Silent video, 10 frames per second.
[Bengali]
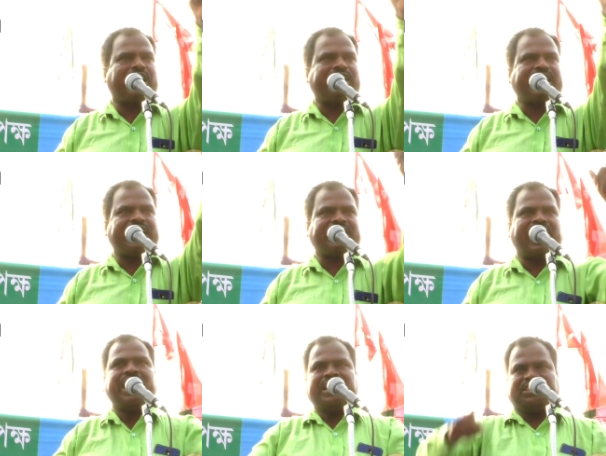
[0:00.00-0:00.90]
করা যায়
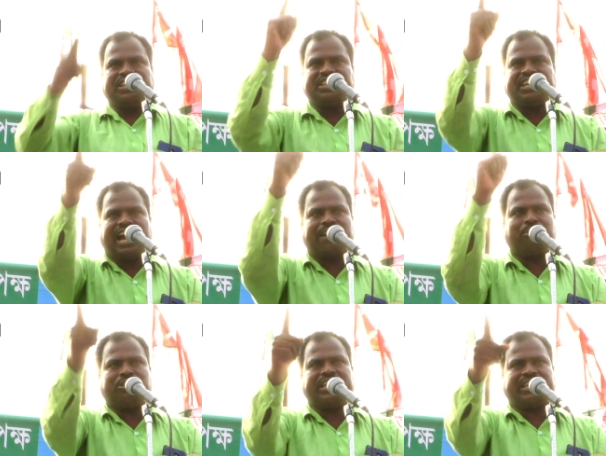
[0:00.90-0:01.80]
না দিদি আর
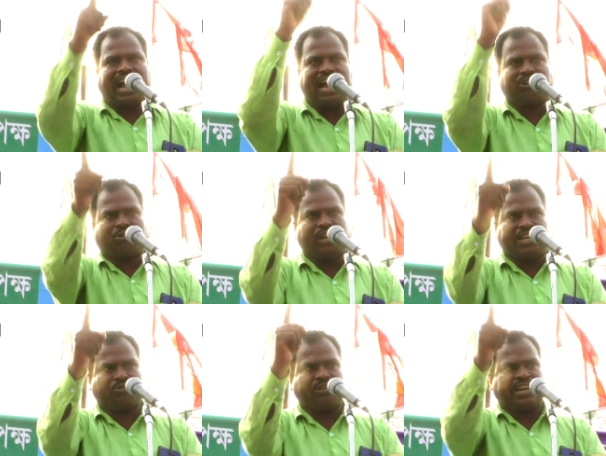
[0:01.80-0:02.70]
মোদি কান
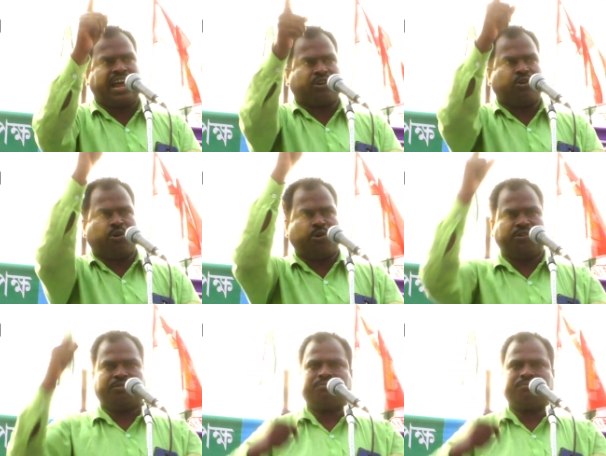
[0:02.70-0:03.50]
খুলে শুনে রাখুন